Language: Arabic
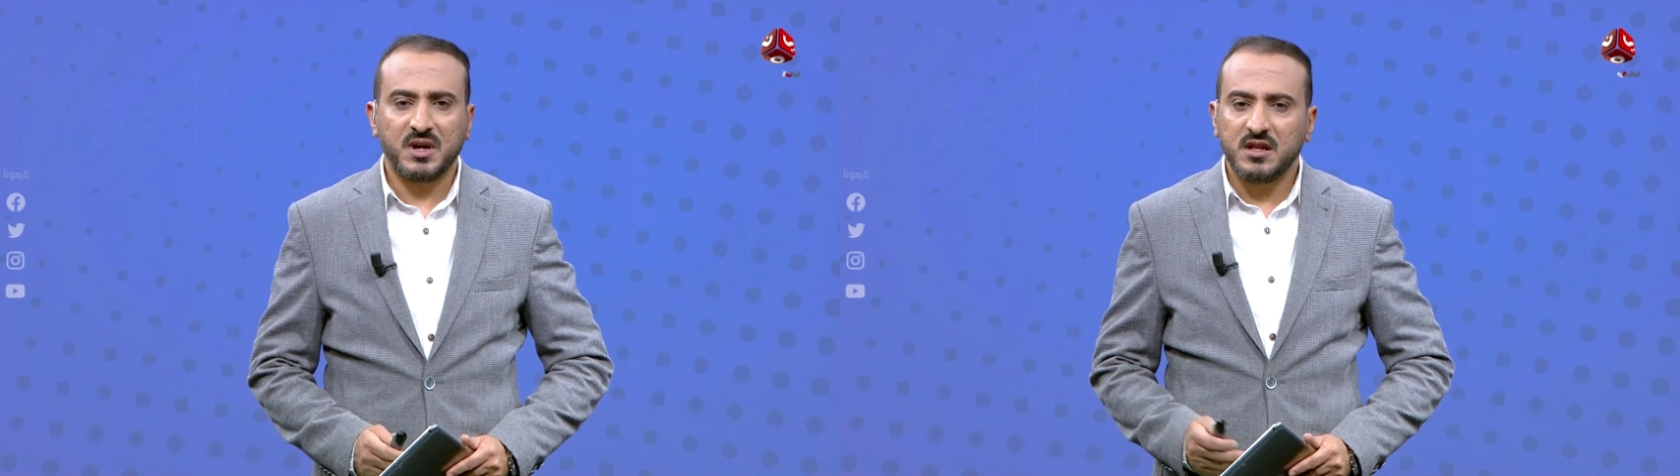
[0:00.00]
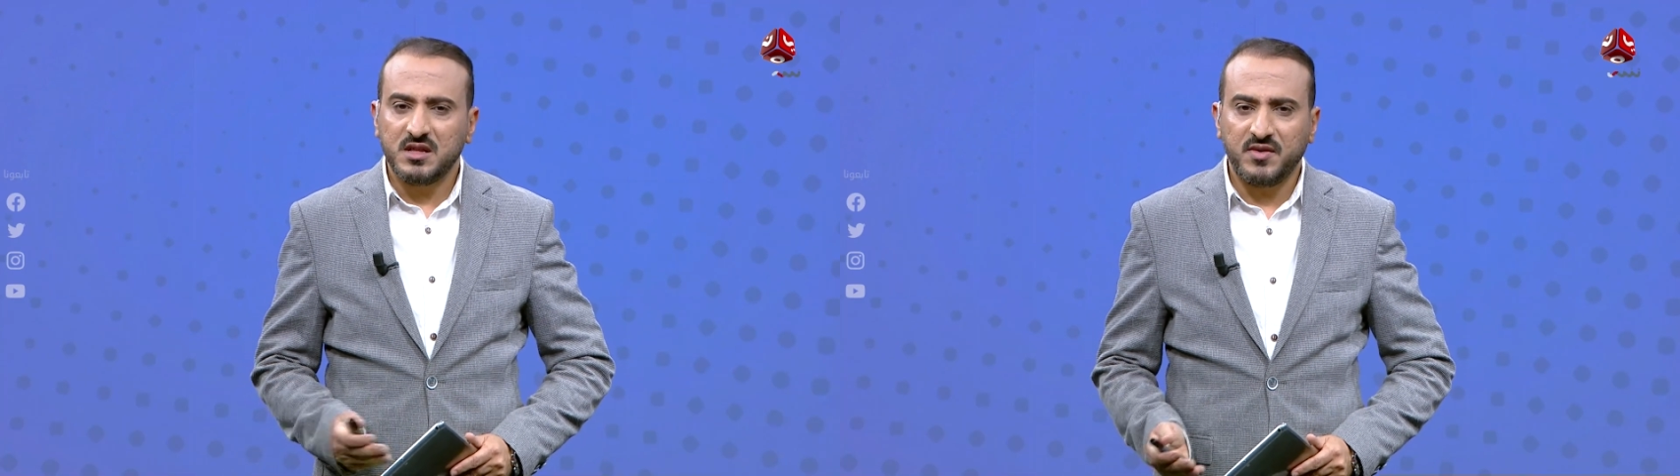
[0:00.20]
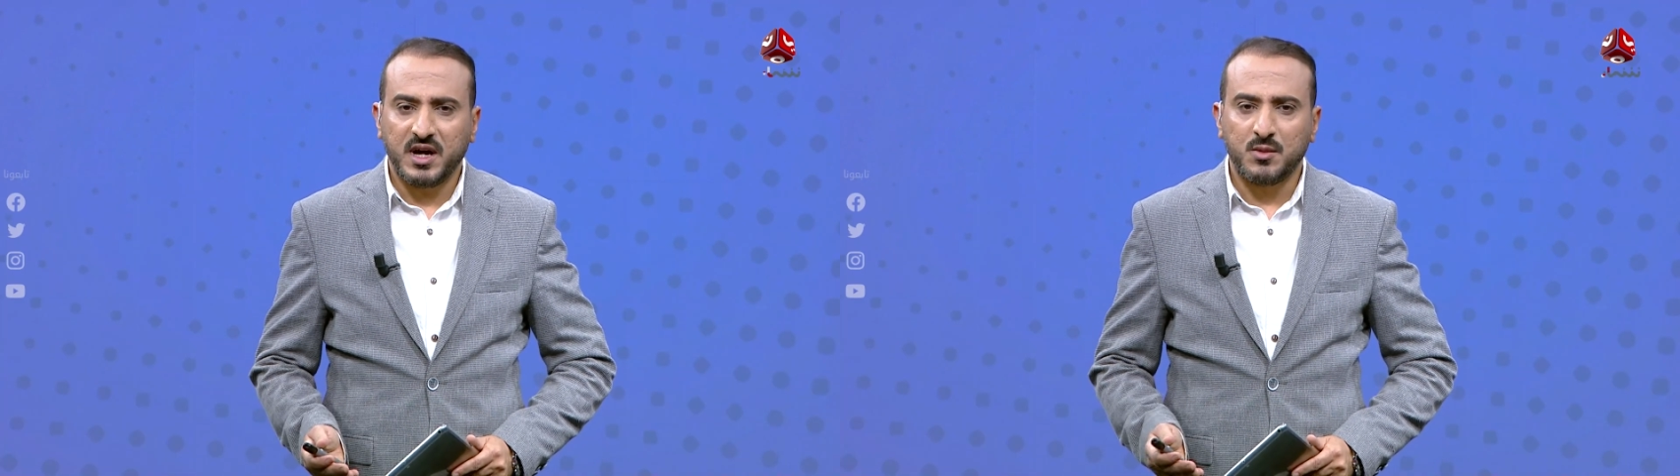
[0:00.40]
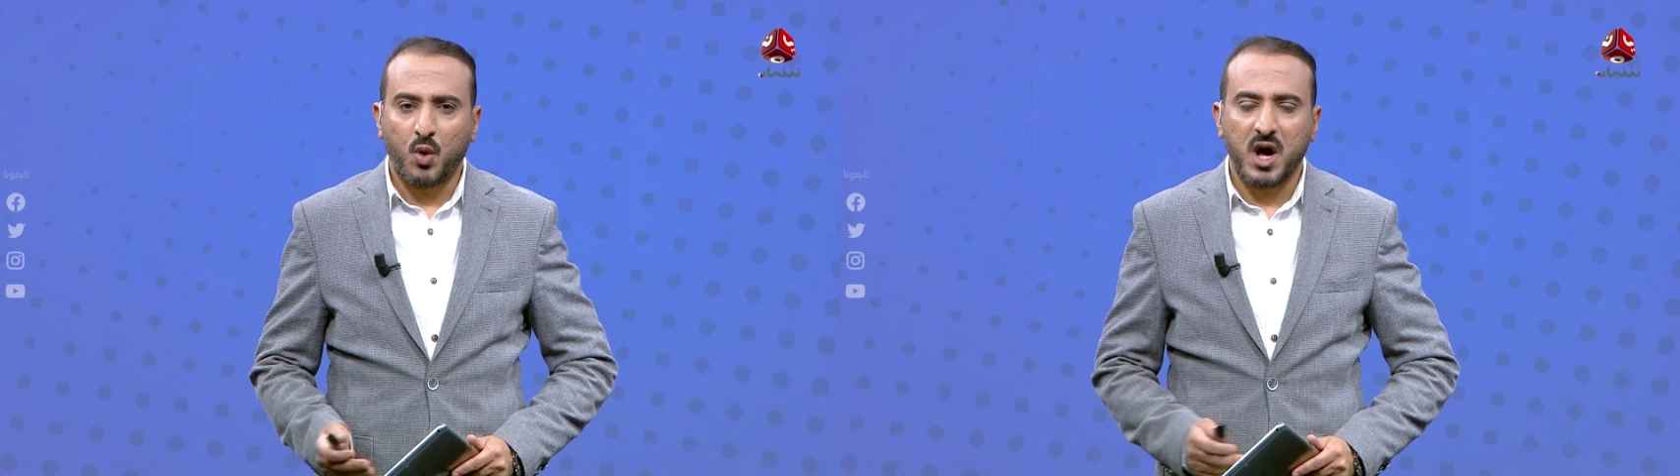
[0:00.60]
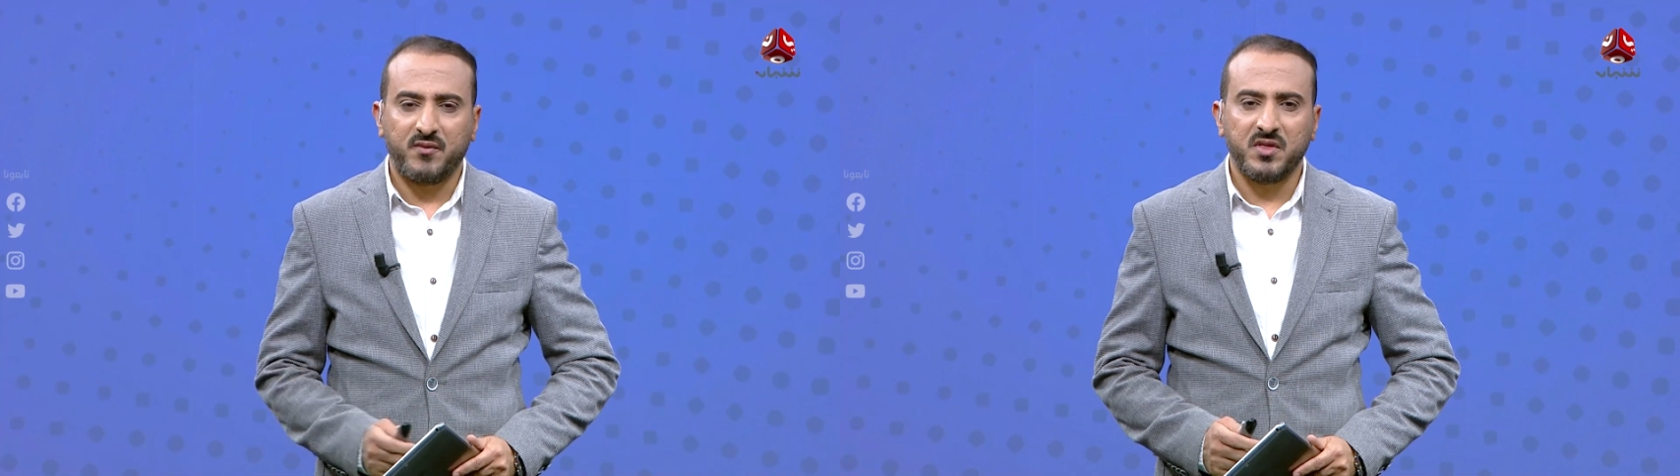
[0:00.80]
قد دفع
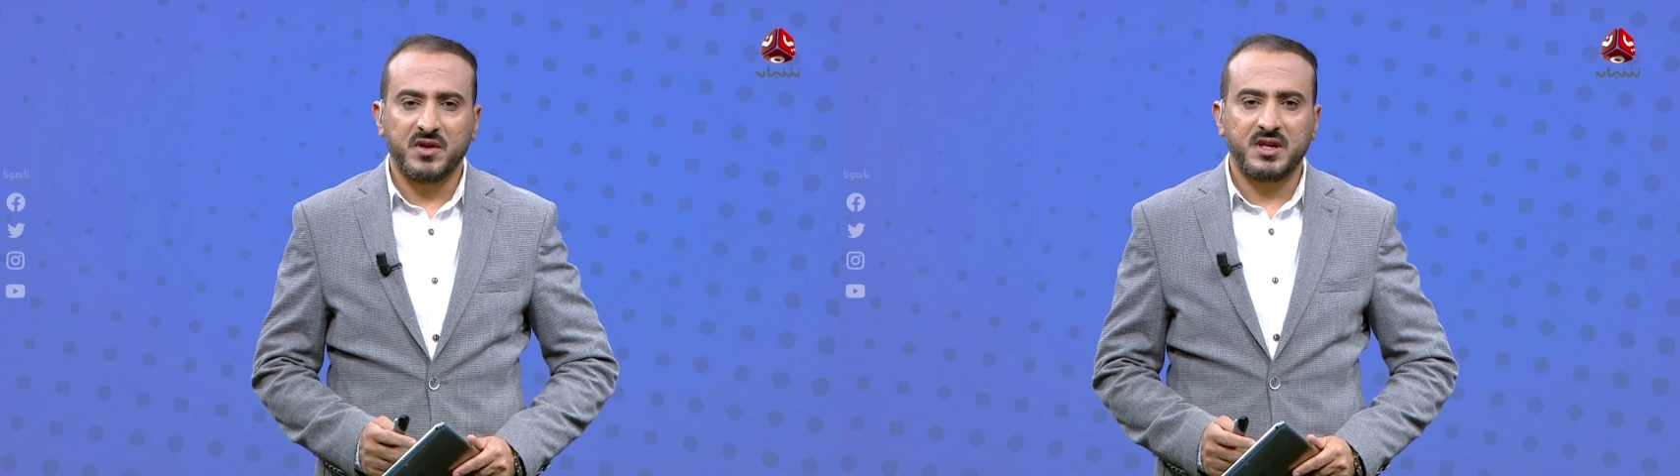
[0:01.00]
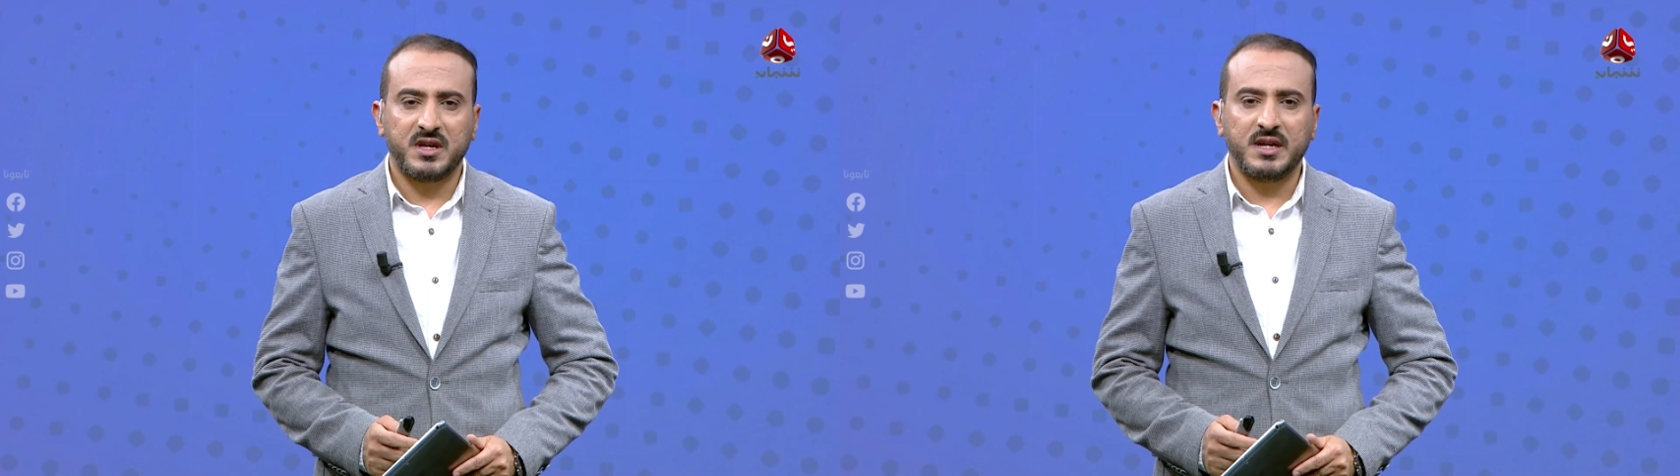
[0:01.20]
المحافظة